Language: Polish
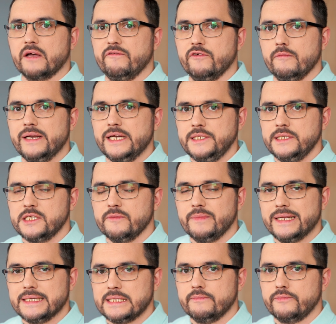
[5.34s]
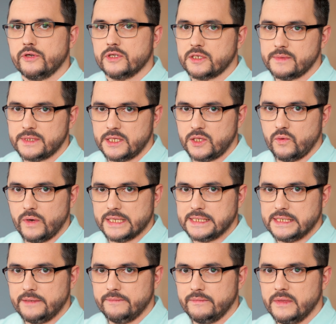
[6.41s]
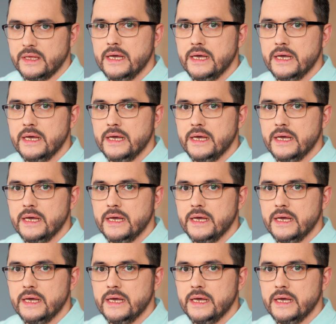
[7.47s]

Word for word: Wyobraźcie sobie następującą sytuację.